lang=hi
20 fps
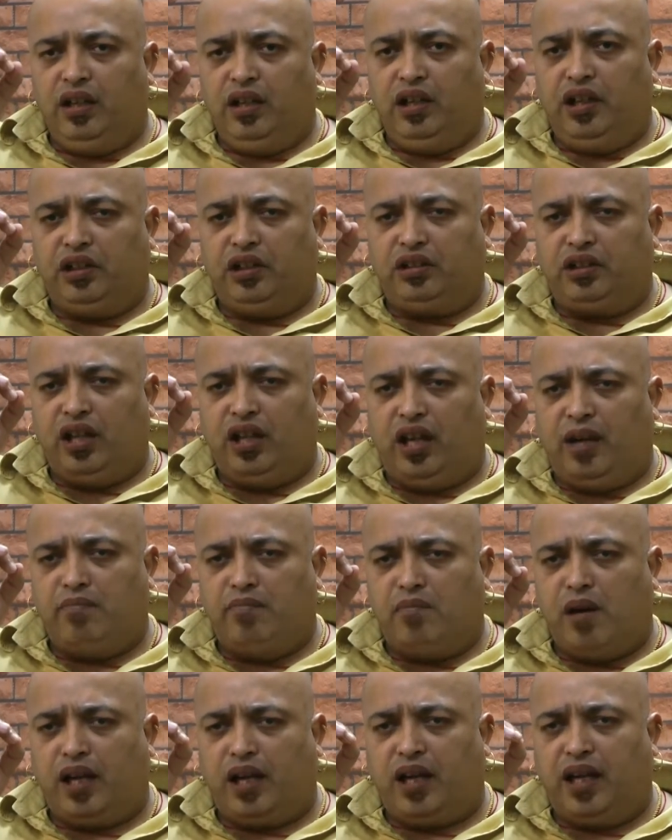इतना
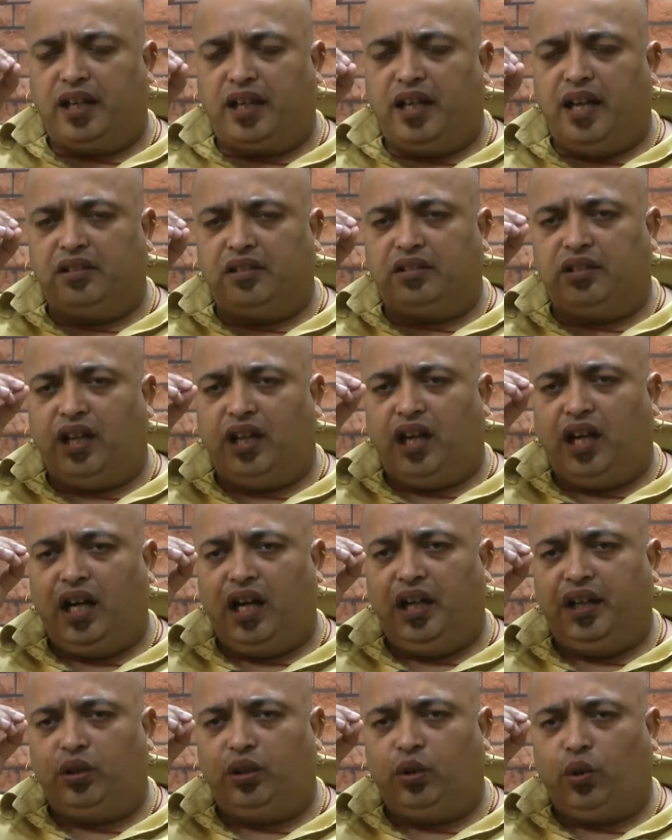मारा गया इतना
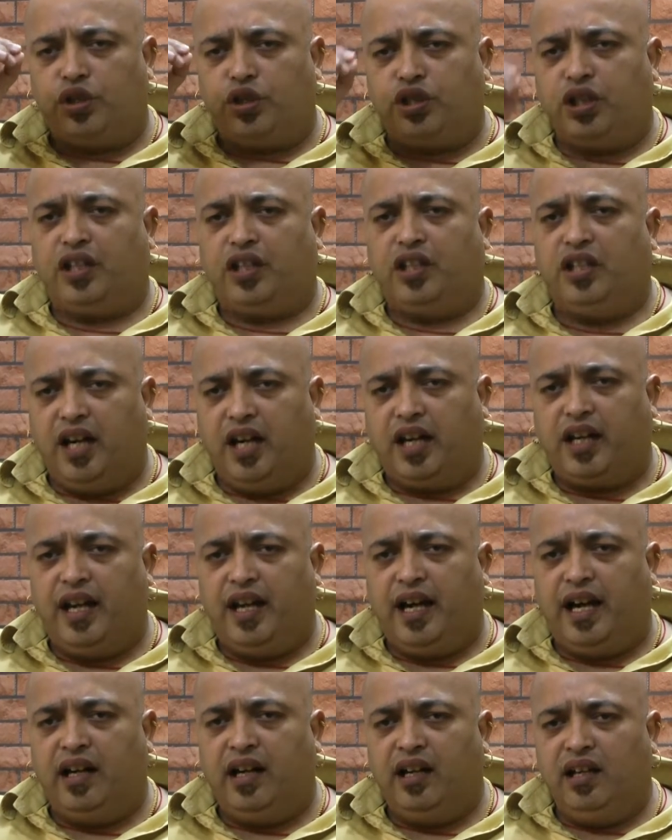हाई टॉर्चर किया
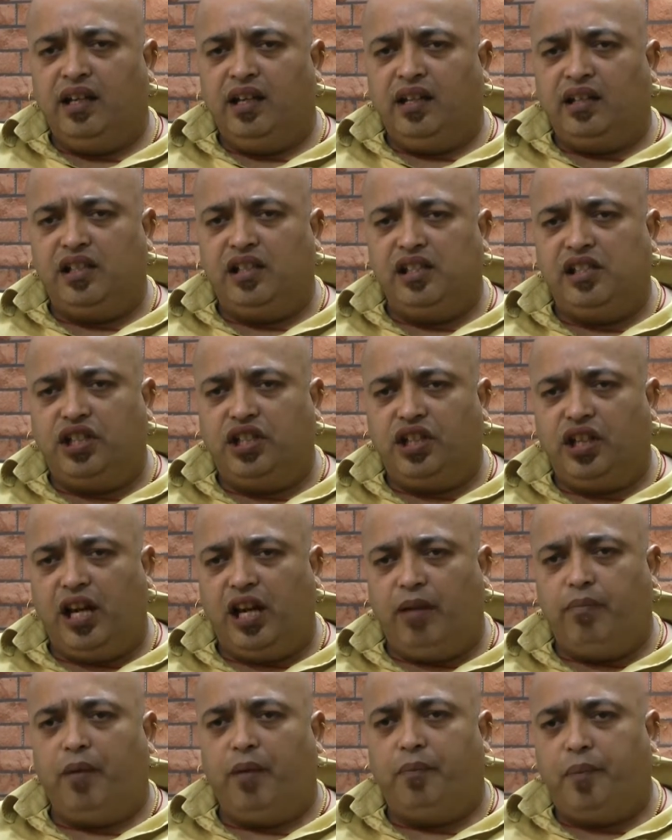गया कि
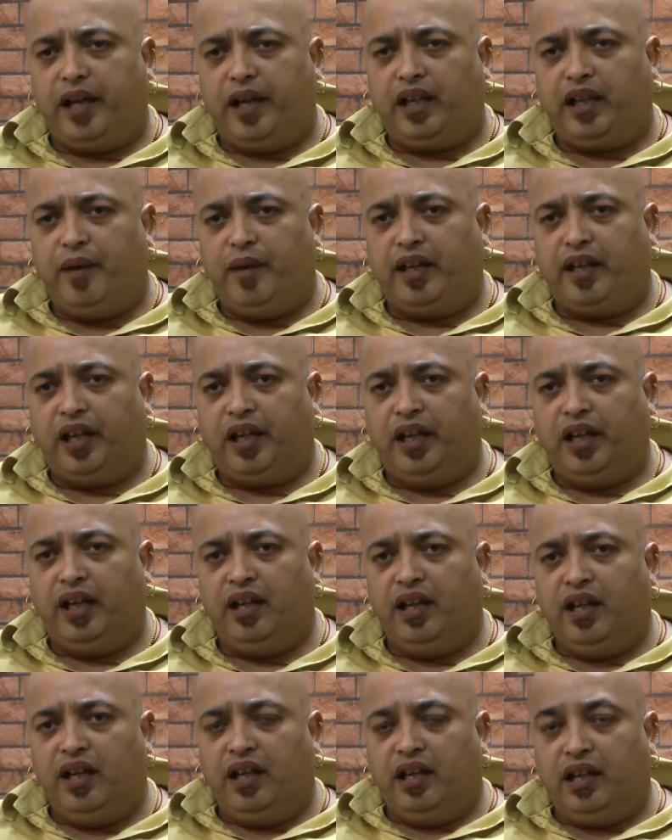जेल में बैठे बैठे
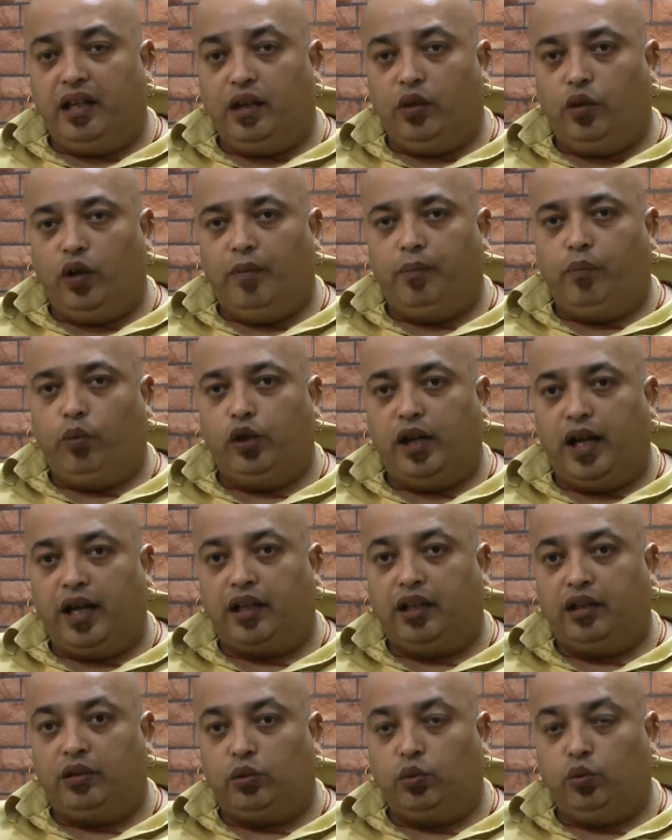इन्होंने बोला
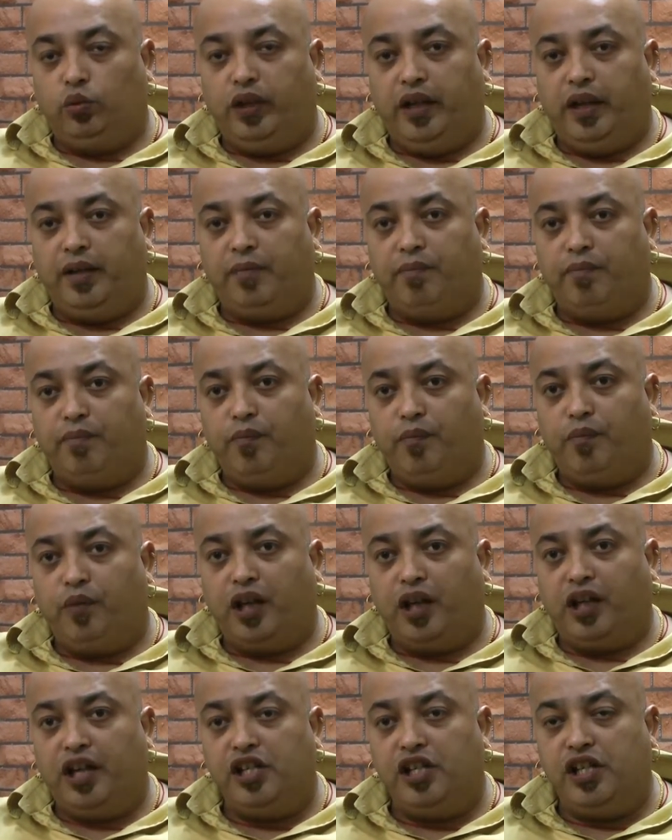कि तूने
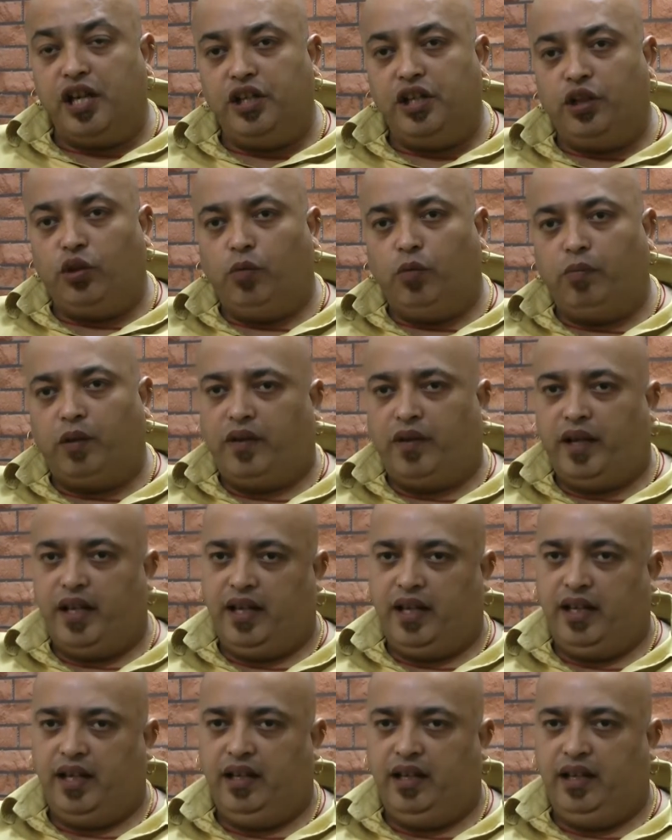गगनेजा जी को
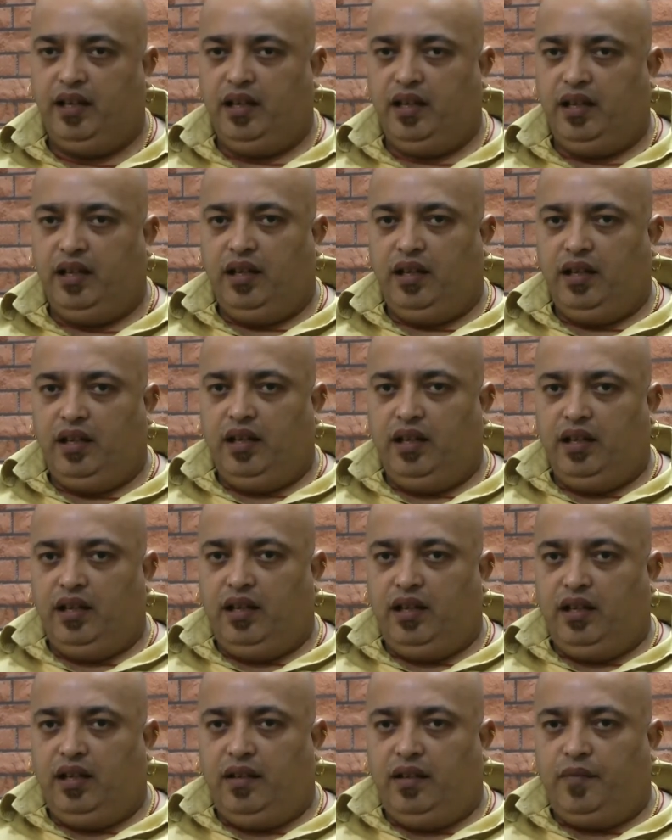मरवाया है
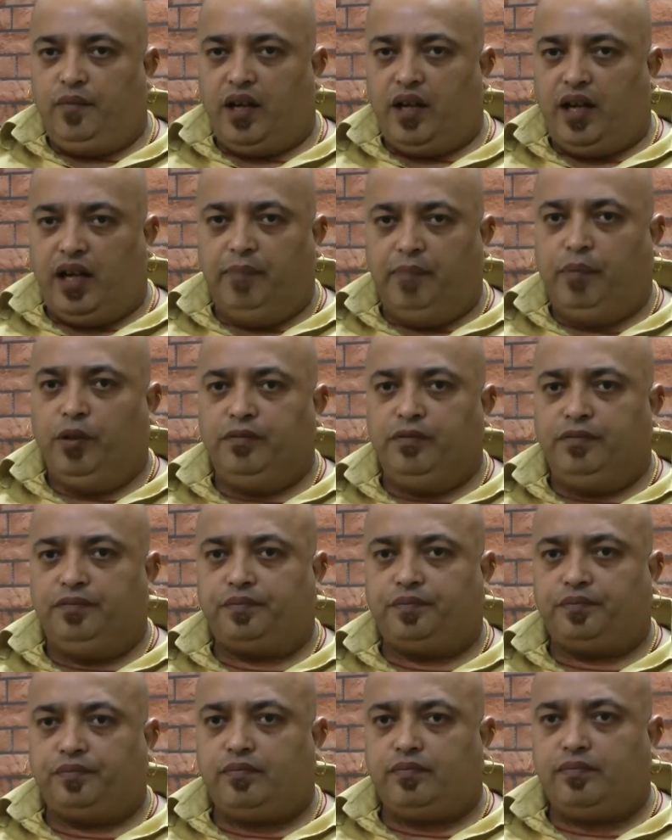अब
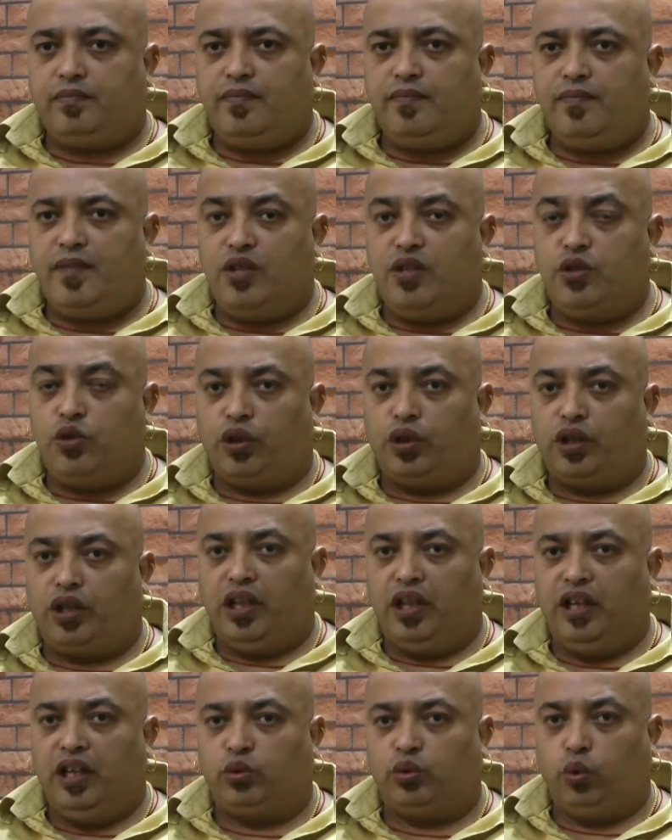जो
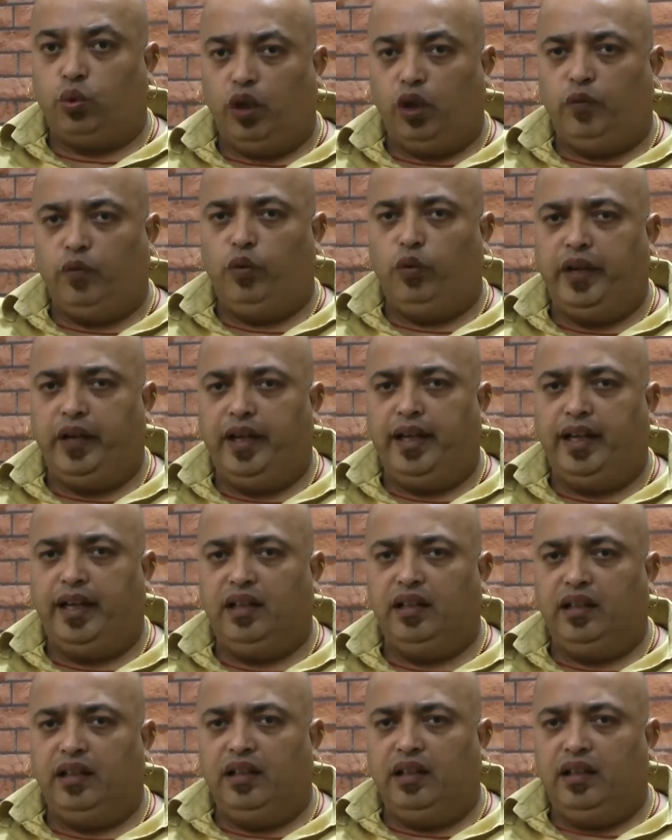केस सोल्व हुए
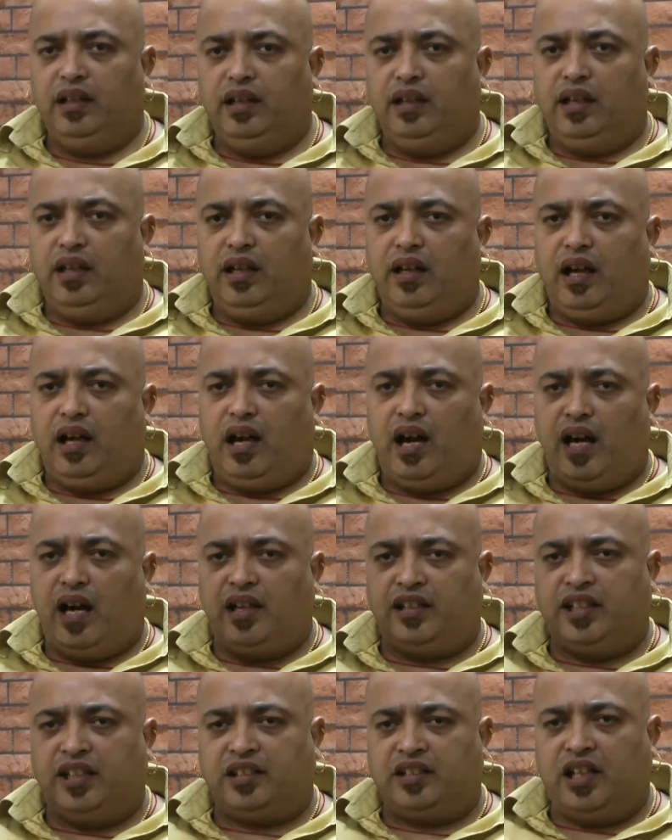हैं
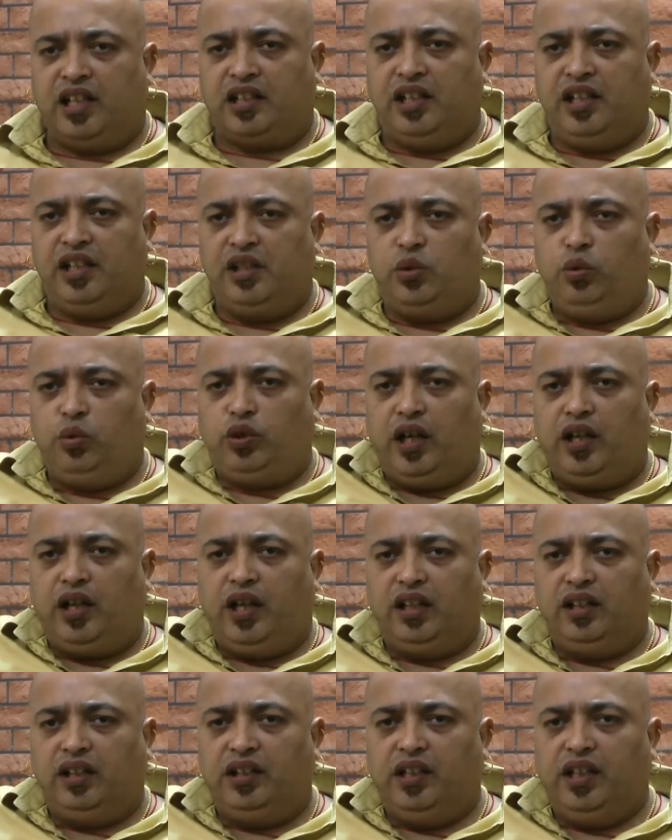आरएसएस का केस झूठा
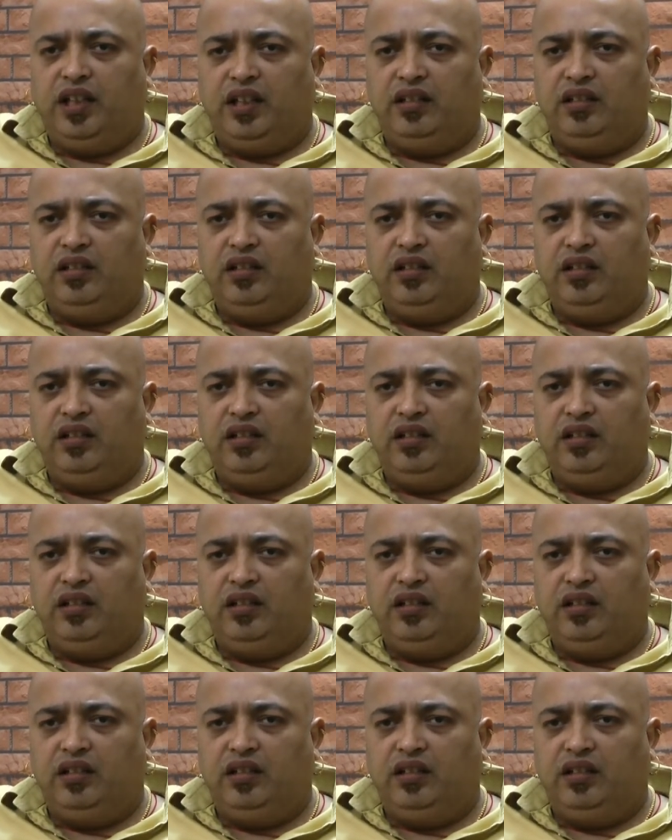डाल दिया